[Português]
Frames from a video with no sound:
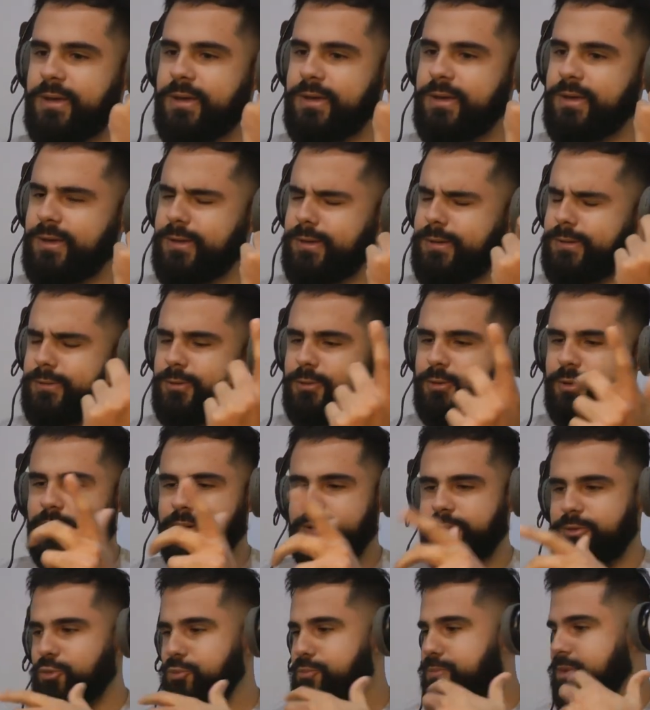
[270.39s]
é,
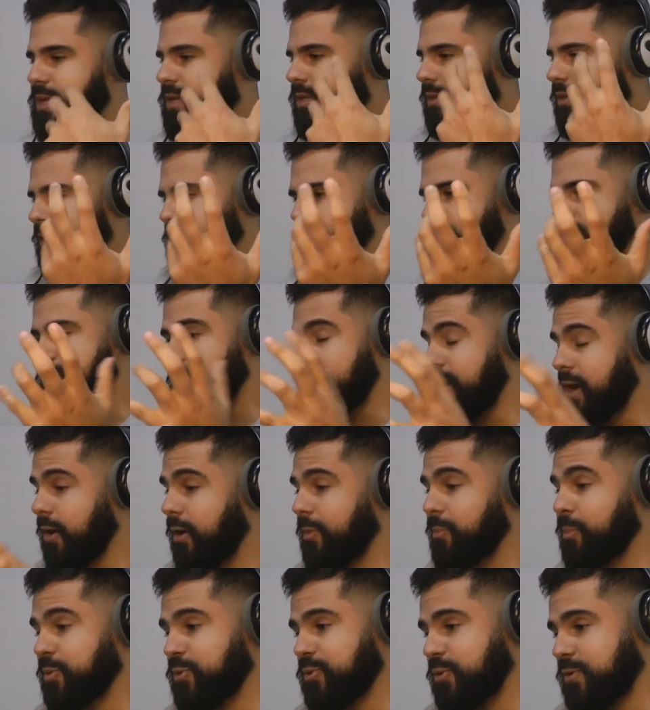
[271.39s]
comida em
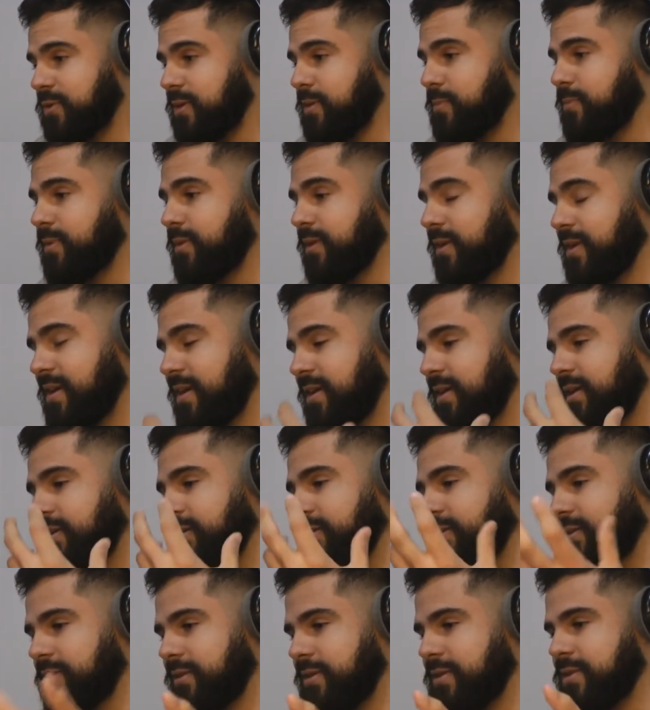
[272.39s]
geral, a pessoa sempre
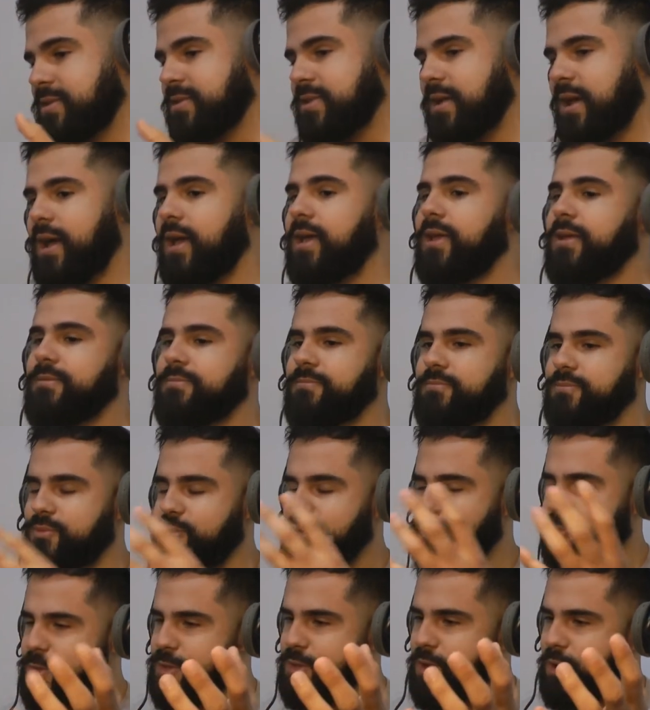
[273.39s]
que sai
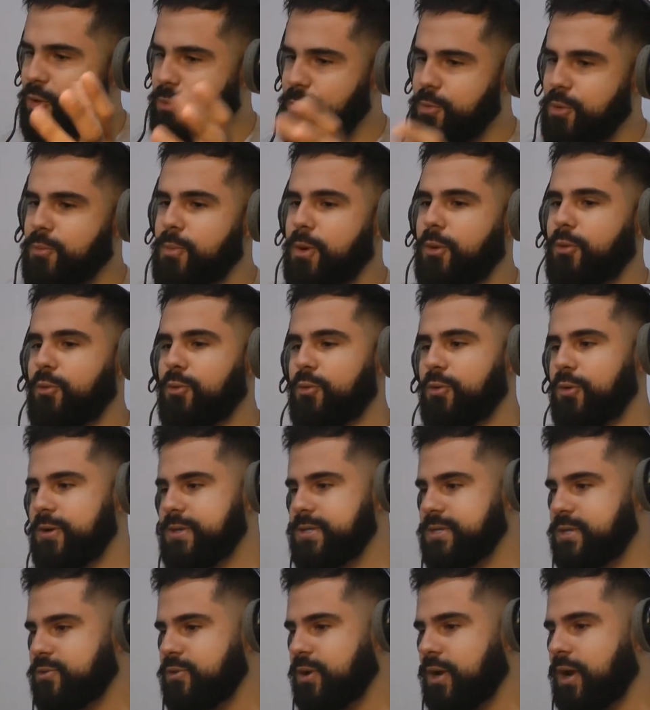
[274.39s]
geralmente quer comer alguma
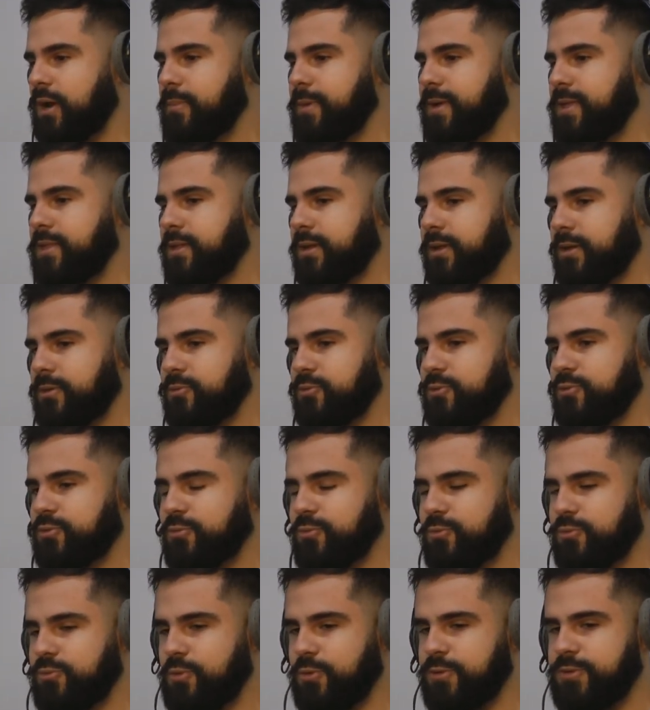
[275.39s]
coisa, isso acaba entrando
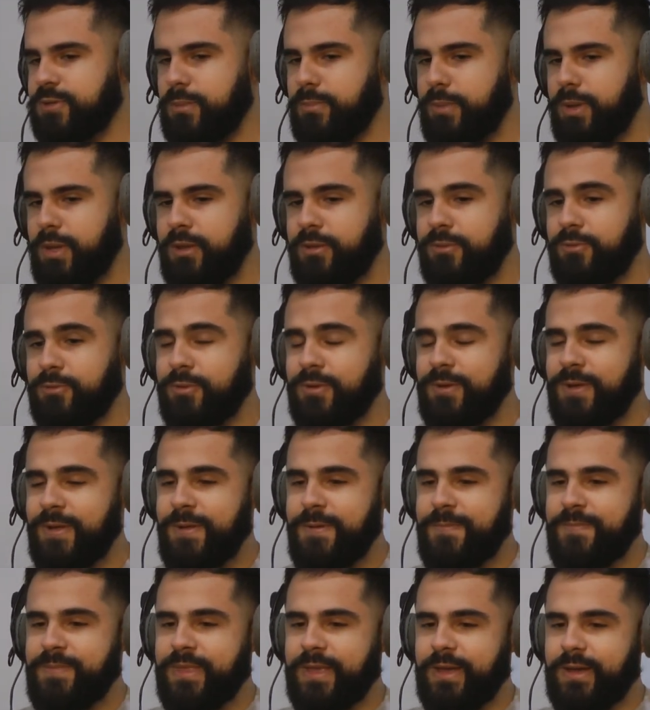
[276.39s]
junto no orçamento.
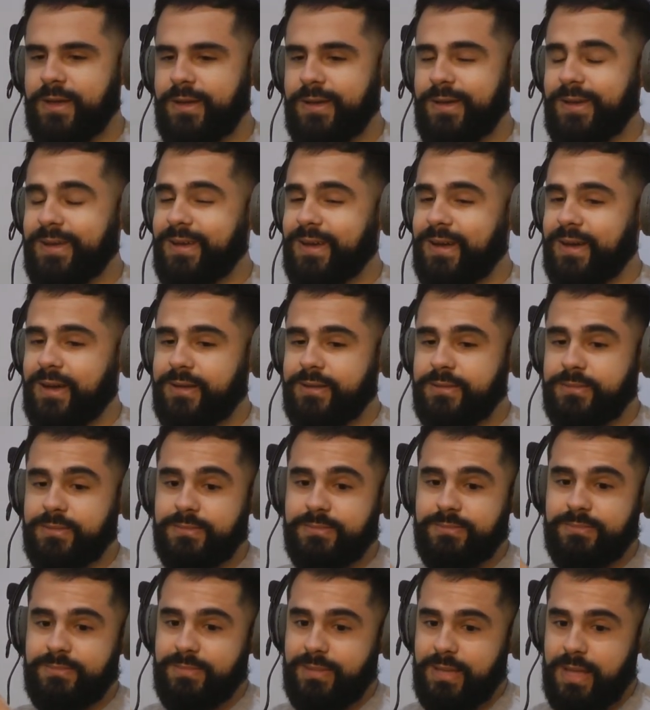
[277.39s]
É,
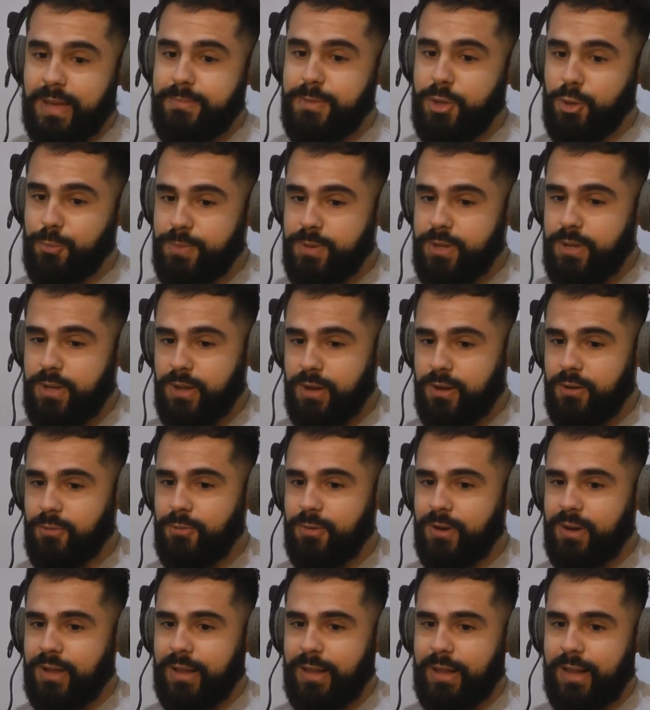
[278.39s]
na minha
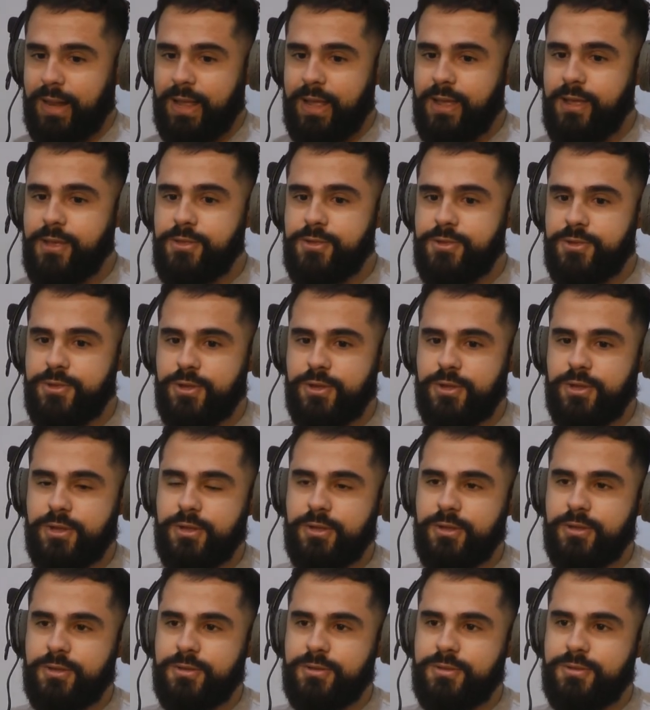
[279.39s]
opinião, a lei
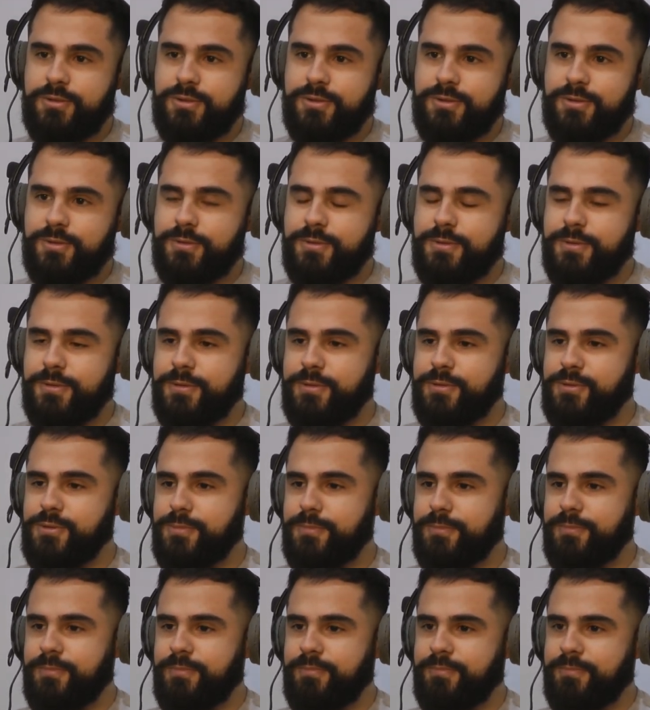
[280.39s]
de, de,
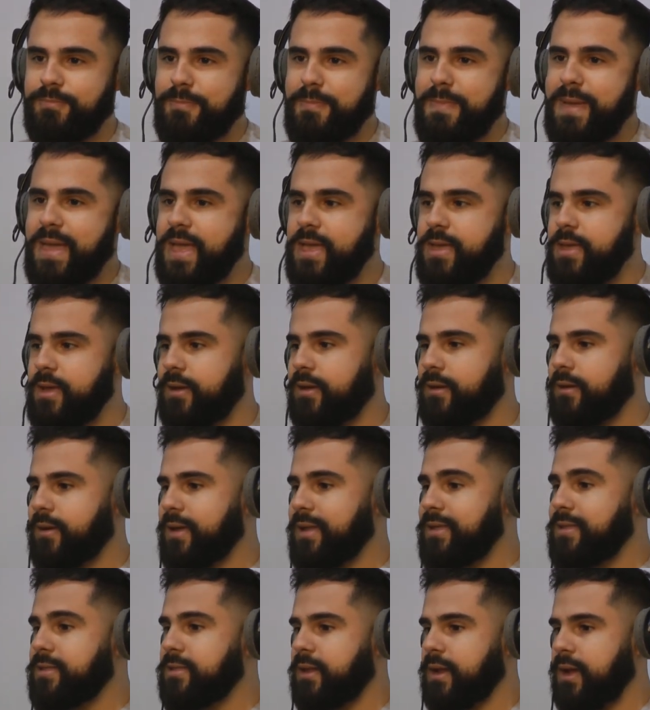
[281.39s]
de meia
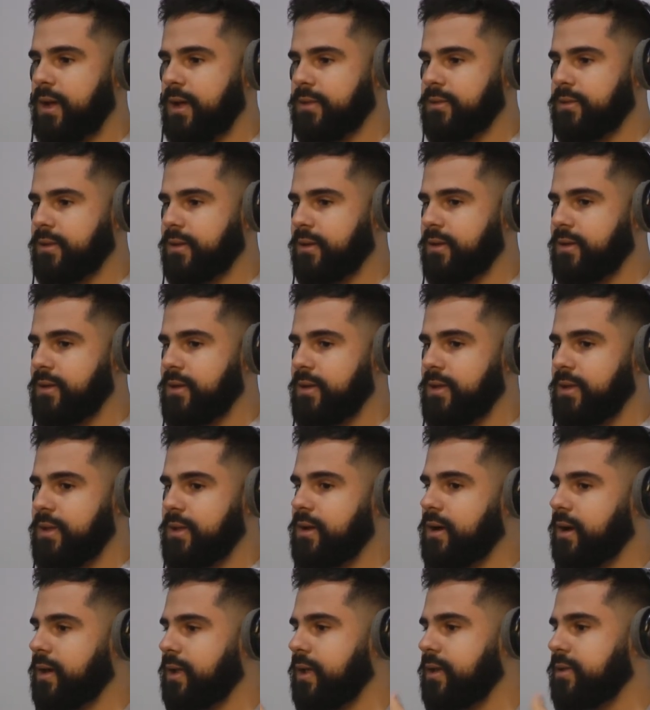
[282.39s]
entrada
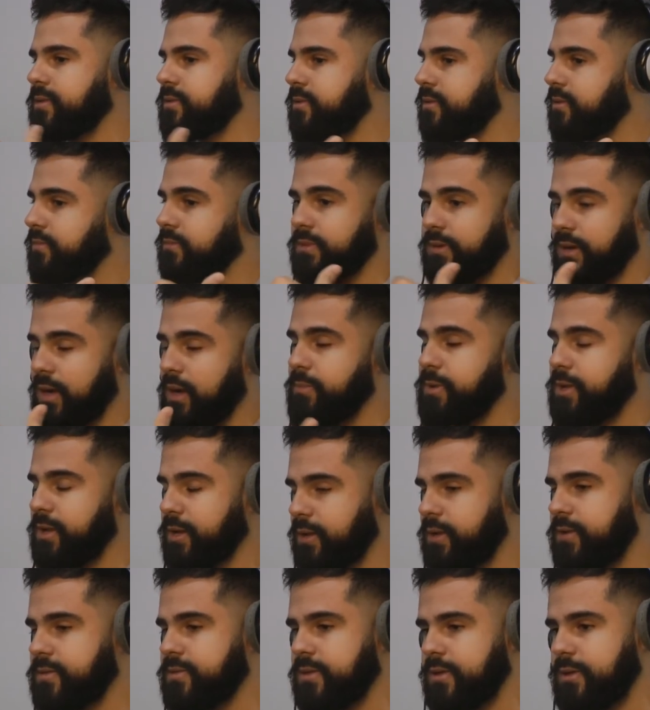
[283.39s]
encarece, acaba
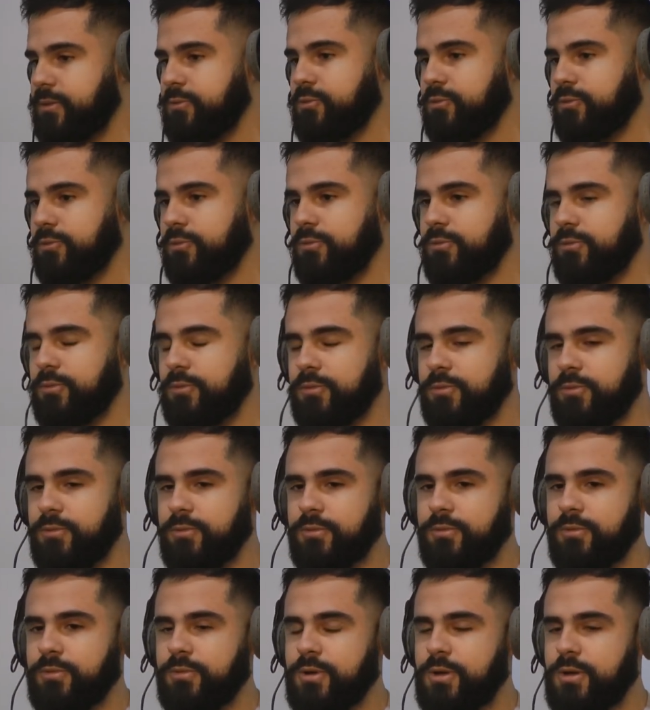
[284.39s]
encarecendo
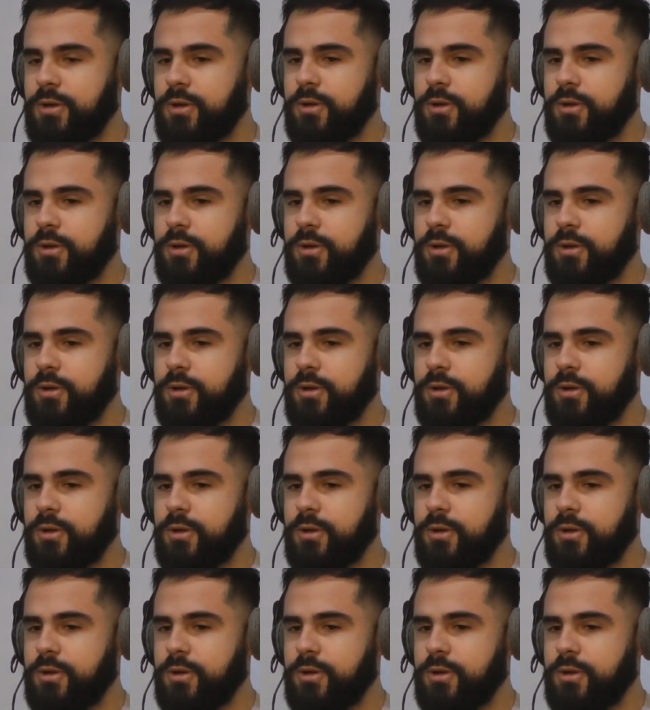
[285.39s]
o,